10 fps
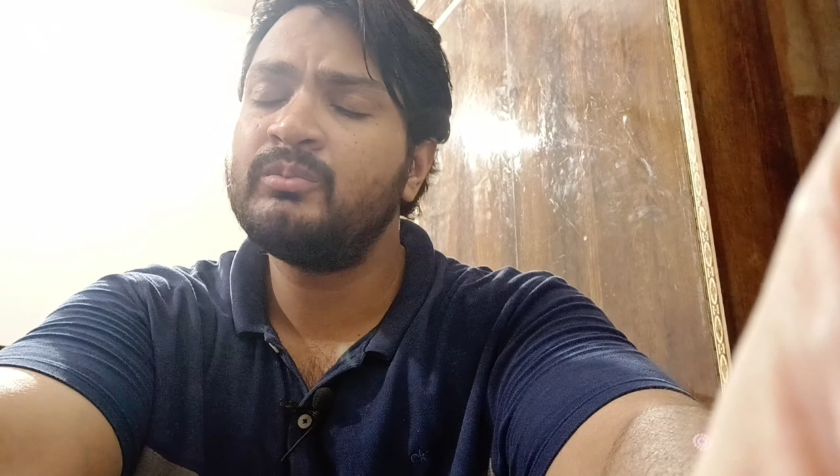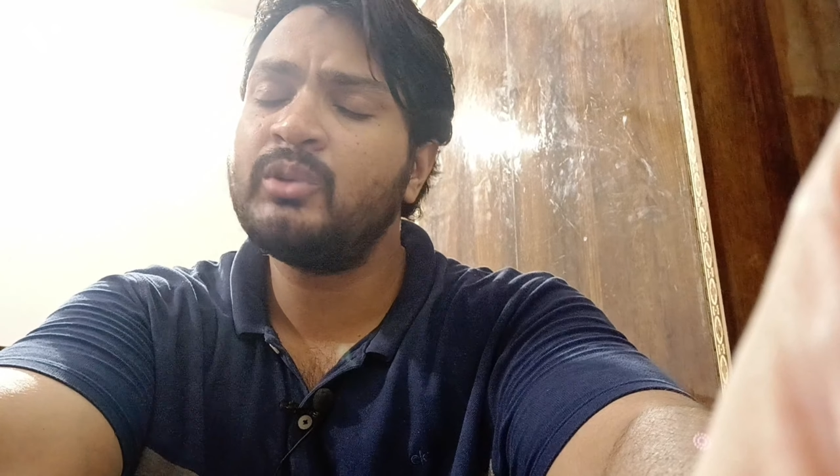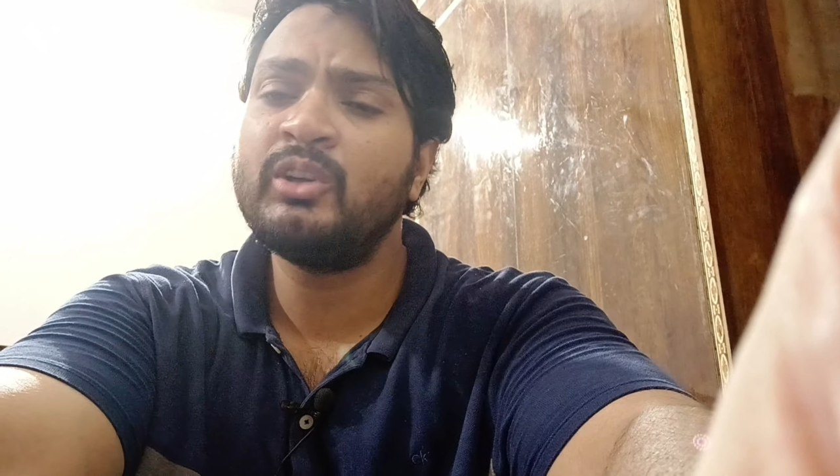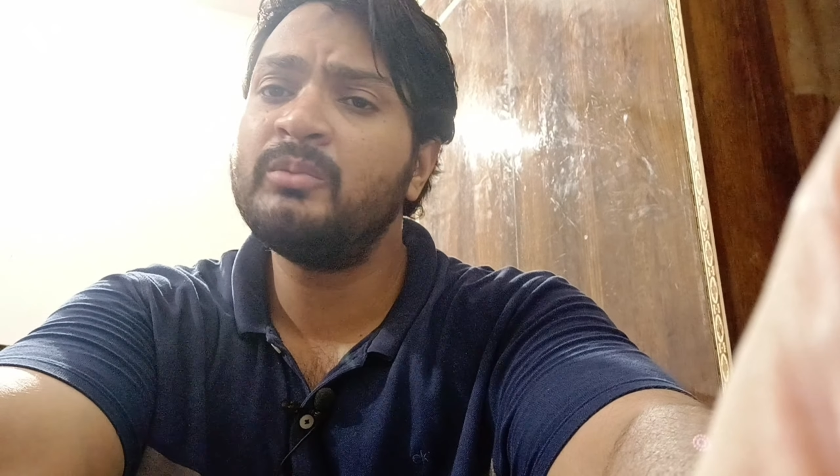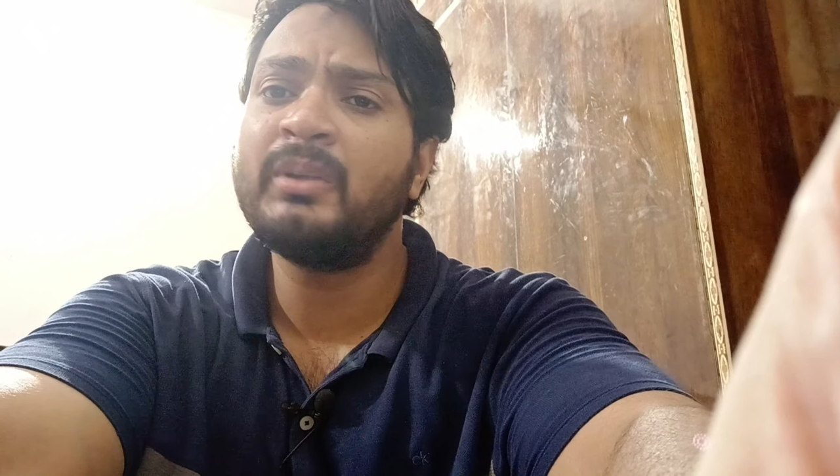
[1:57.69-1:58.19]

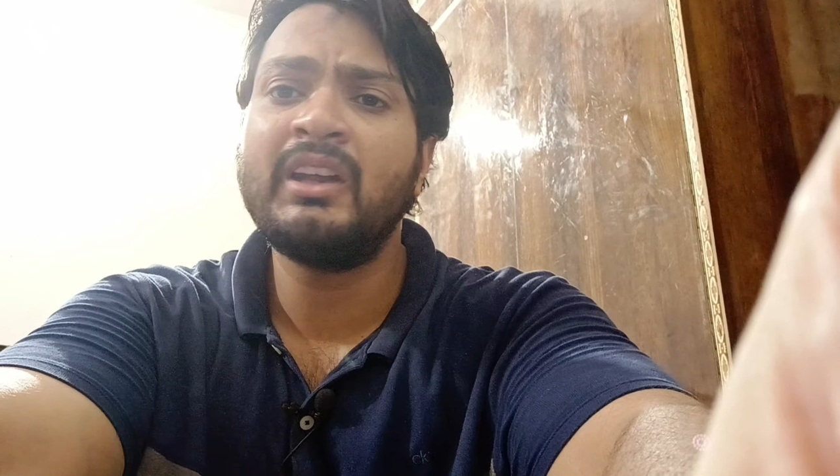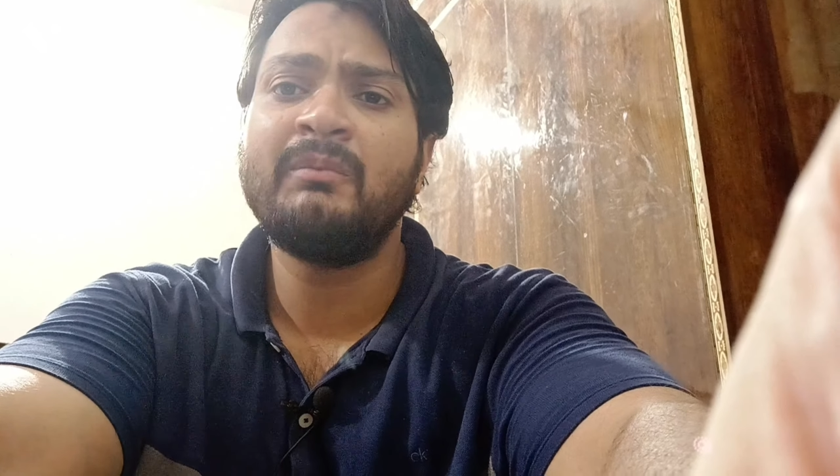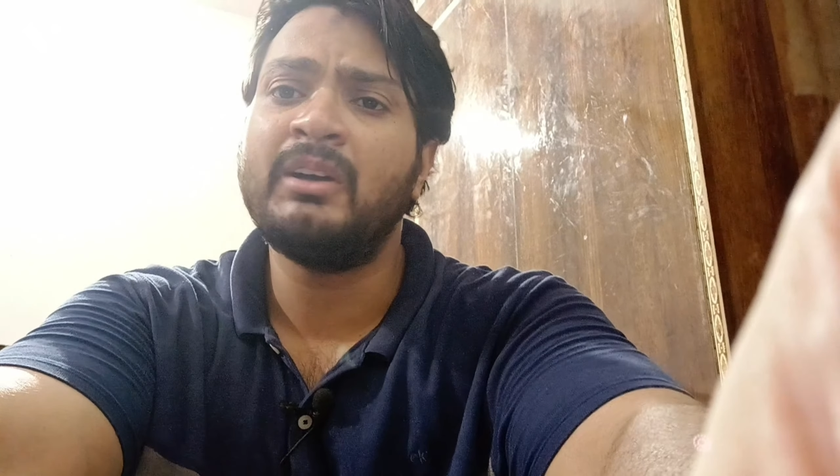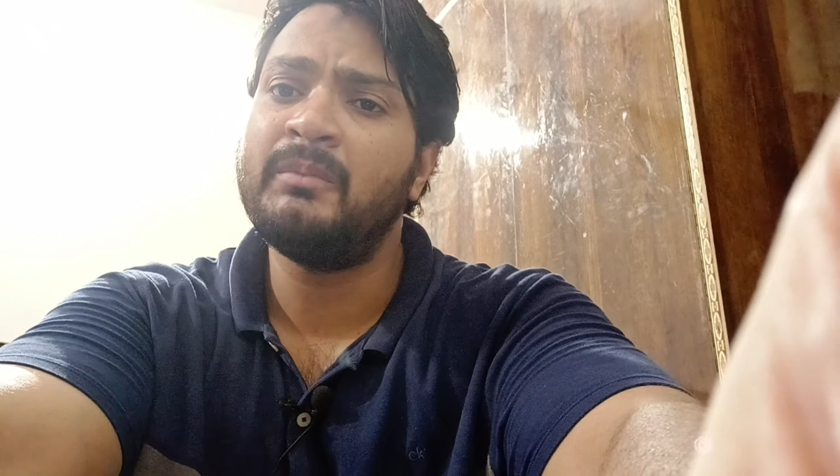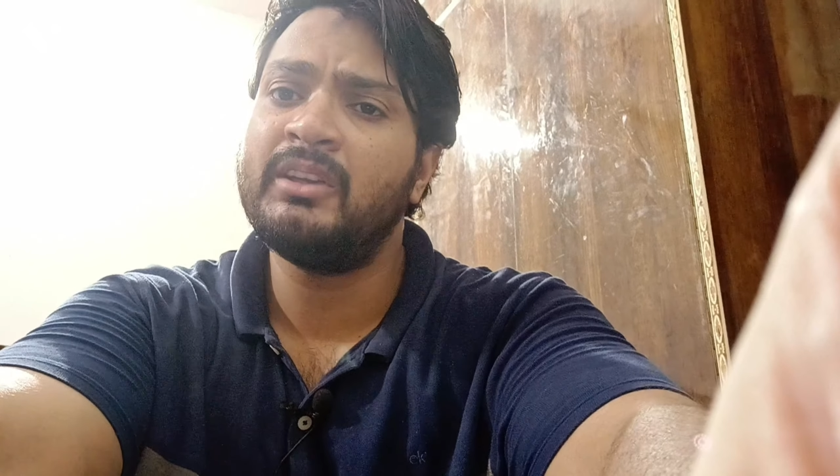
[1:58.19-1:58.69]
बहुत बड़ा
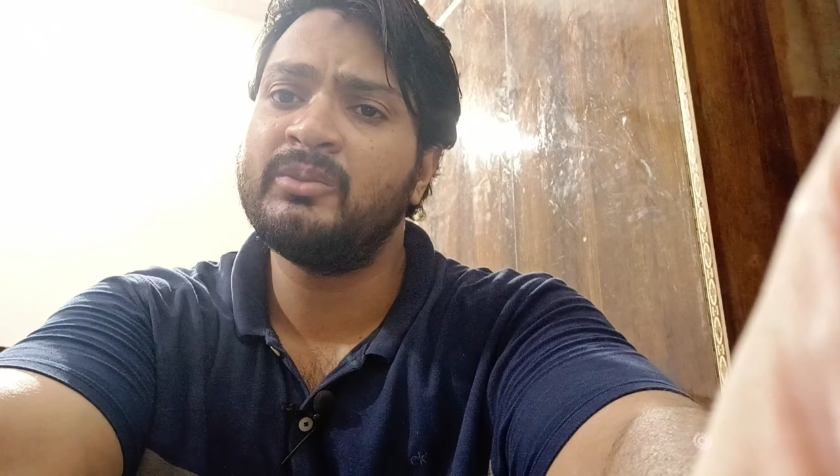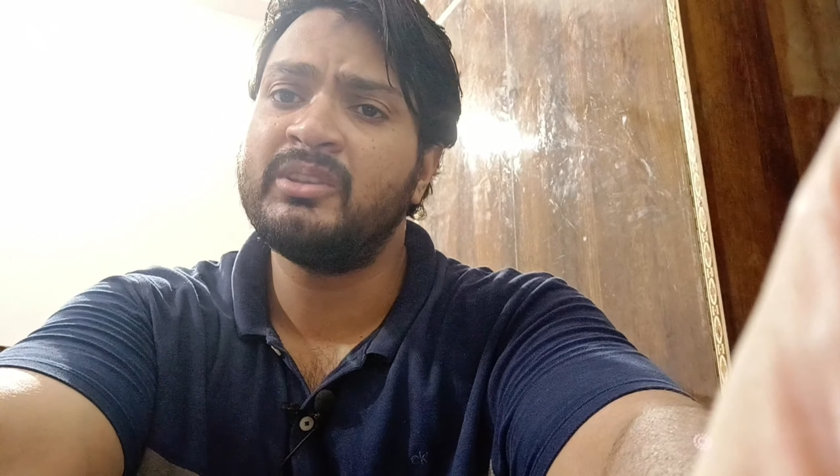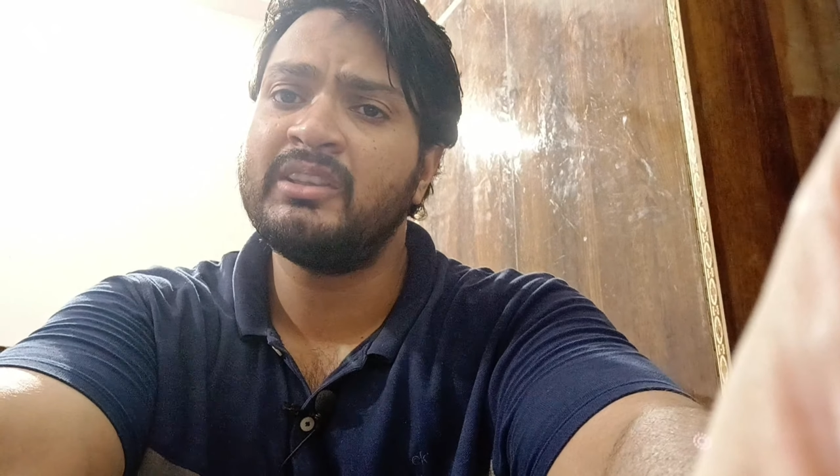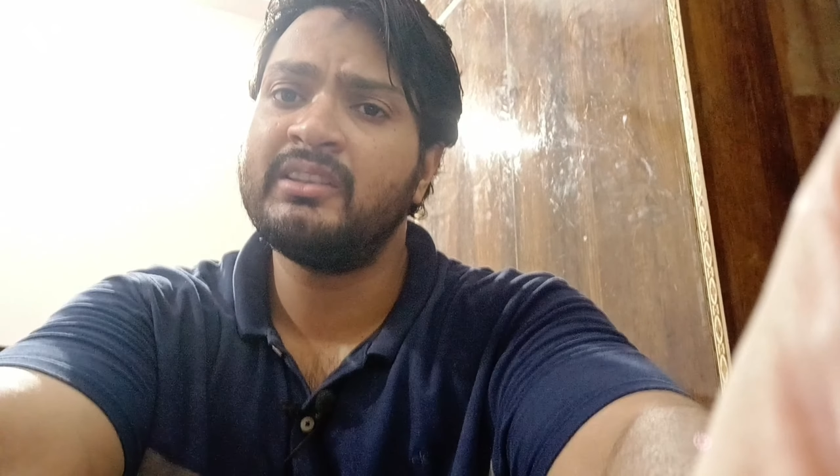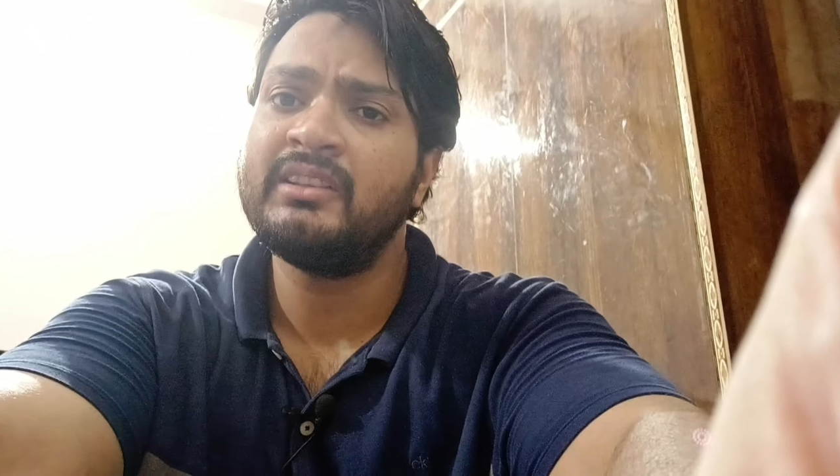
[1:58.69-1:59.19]
मामला
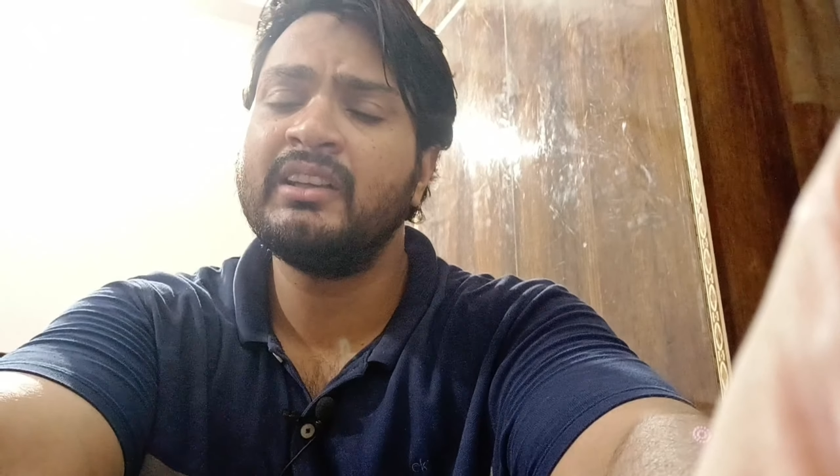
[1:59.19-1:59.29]
होता है